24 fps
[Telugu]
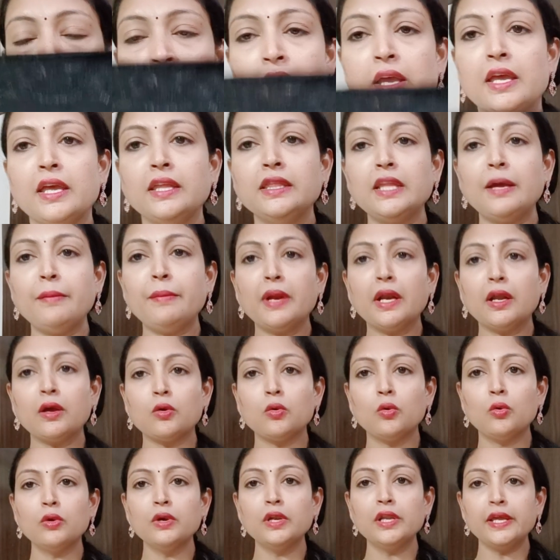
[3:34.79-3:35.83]
కింద మనకు
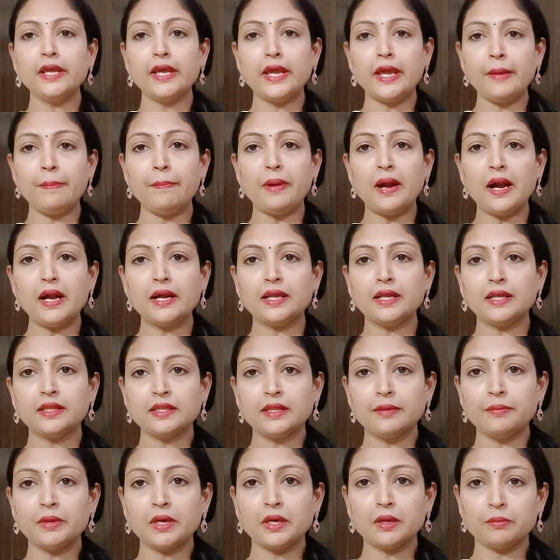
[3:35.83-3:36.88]
ఓన్లీ ఏ పార్ట్ అయితే
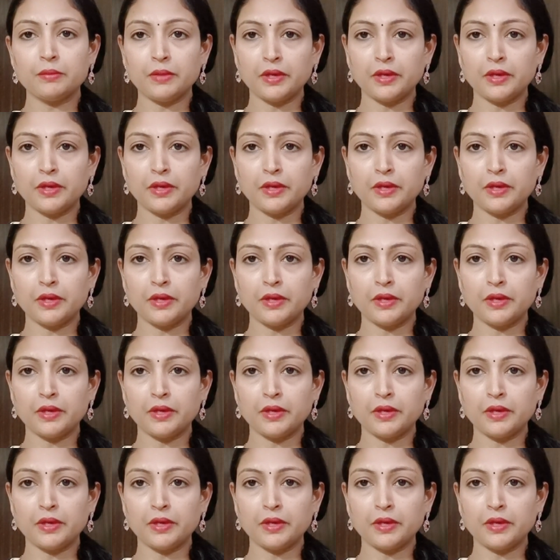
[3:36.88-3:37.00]
మనం